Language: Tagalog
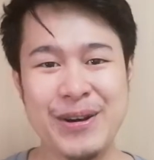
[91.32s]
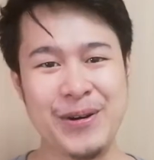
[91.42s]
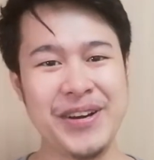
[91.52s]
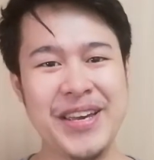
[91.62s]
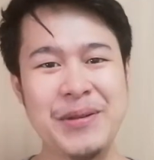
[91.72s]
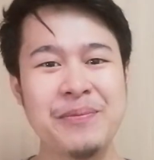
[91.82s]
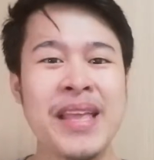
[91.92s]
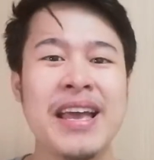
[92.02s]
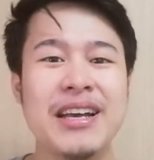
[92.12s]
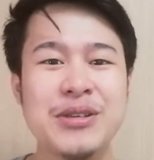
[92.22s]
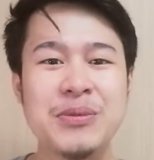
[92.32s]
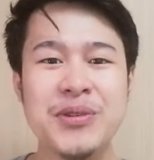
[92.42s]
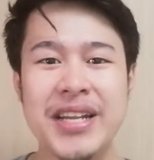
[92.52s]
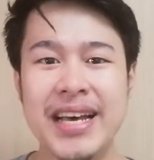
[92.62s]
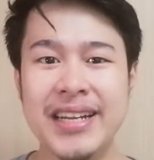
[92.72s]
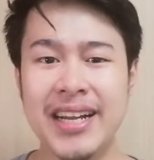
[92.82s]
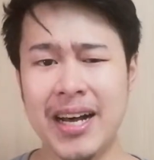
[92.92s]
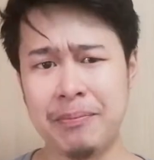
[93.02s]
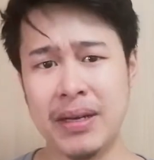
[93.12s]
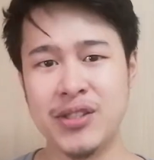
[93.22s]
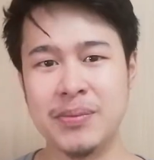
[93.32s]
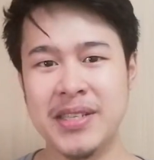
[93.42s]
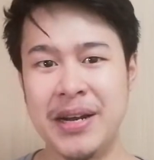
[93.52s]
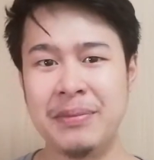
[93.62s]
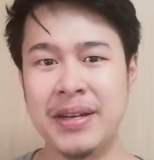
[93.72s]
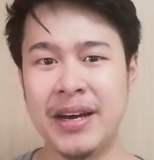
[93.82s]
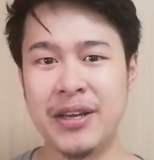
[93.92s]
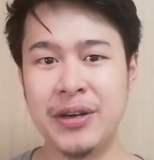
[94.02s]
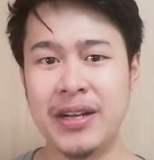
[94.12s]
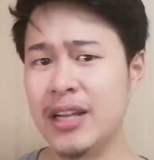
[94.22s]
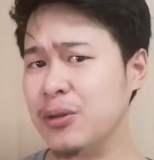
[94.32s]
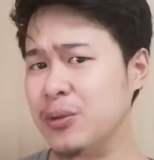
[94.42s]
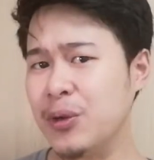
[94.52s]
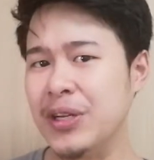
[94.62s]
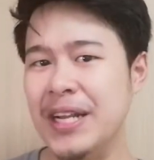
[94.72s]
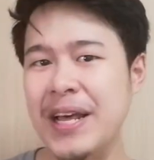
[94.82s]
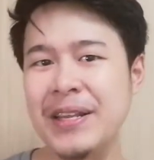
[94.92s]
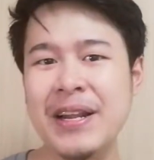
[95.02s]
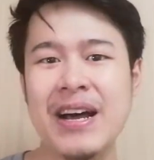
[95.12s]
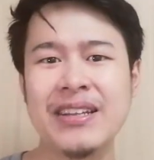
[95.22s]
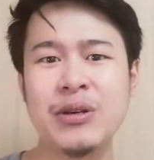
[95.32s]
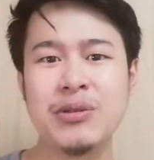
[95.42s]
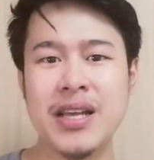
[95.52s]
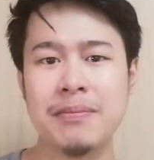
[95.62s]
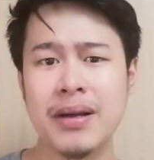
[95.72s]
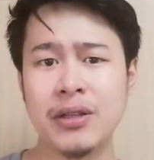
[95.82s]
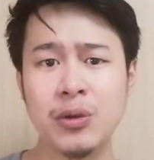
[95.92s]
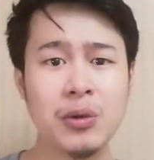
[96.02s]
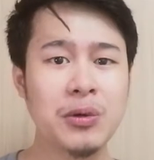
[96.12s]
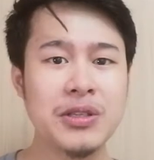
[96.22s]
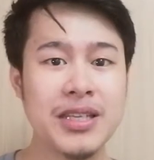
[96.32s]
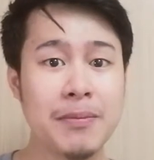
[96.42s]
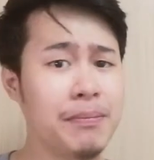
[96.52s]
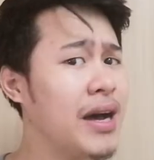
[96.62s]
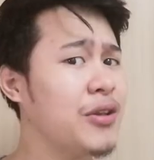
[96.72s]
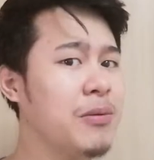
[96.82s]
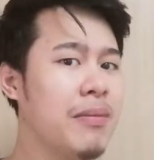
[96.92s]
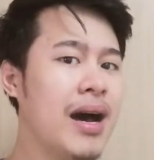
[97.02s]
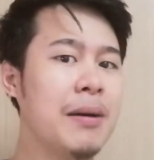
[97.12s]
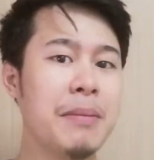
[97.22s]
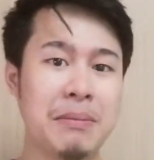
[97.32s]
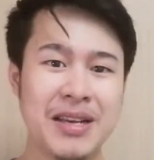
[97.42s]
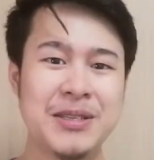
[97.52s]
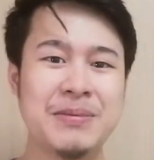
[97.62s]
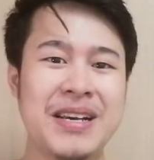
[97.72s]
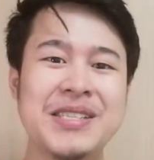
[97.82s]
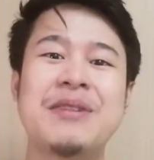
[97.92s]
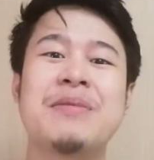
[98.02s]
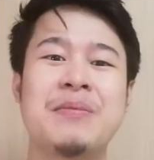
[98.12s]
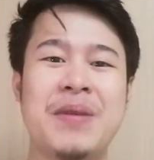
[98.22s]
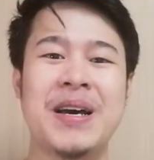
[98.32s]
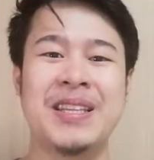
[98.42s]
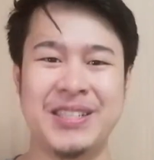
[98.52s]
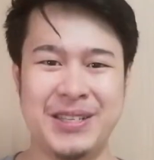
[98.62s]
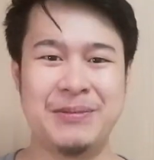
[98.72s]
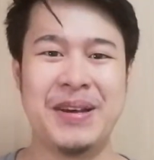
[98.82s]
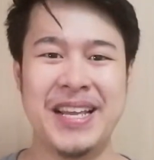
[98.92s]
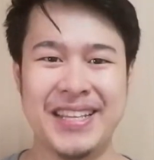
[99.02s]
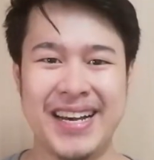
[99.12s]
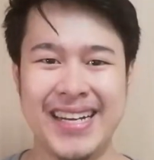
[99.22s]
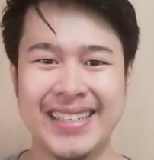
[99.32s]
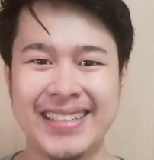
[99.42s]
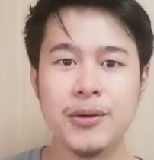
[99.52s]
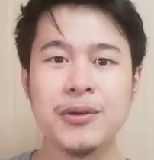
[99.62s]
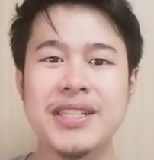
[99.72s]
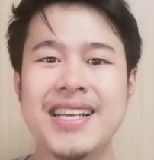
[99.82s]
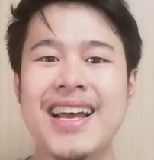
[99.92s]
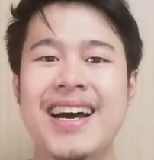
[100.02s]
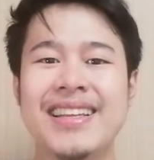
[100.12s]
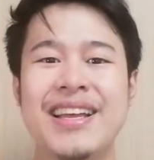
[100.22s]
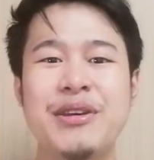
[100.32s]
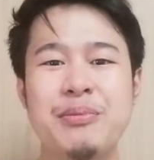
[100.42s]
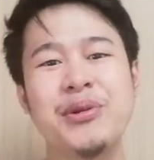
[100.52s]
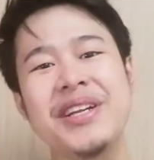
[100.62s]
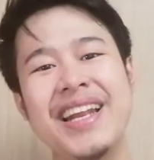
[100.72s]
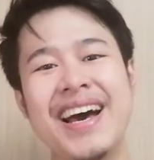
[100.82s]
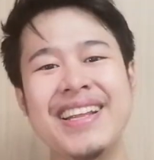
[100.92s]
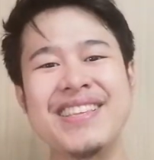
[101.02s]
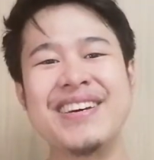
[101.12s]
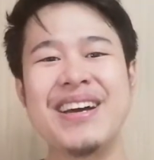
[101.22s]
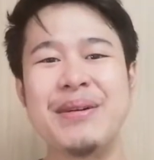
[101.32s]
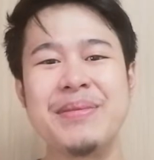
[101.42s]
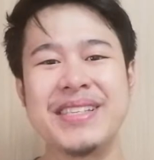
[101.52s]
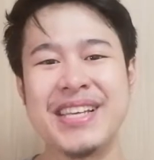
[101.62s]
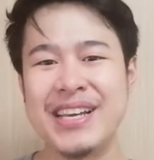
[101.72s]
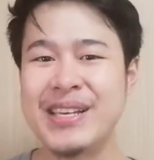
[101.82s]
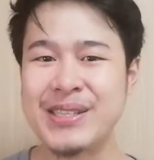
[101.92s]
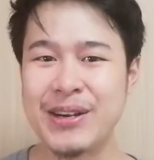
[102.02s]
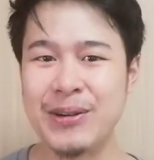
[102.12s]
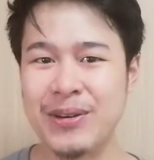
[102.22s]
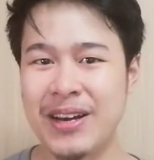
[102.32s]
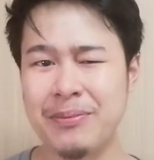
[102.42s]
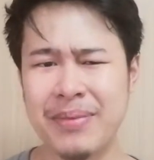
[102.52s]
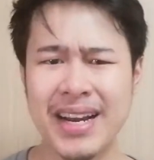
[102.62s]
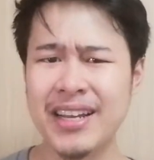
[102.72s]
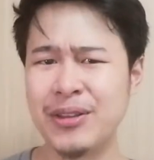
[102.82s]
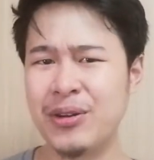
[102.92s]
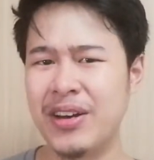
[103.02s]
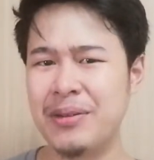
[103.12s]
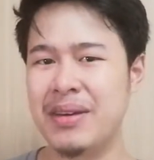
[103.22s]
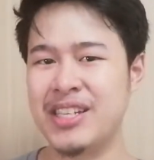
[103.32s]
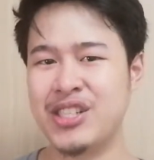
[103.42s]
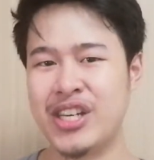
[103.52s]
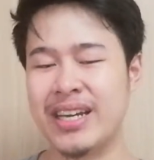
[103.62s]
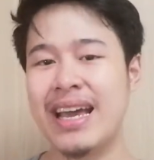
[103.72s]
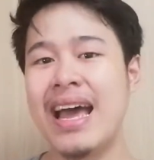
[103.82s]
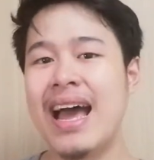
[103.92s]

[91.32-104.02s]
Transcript: Okay? Assume ko na nakapag-subscribe ka na ngayon at tutuloy na natin ang ating usapan tungkol sa paano ba ma-maximize ang pagpack ng isang maleta. Una sa lahat ay ipunin lahat ng gamit sa isang lugar para ito ay ma-check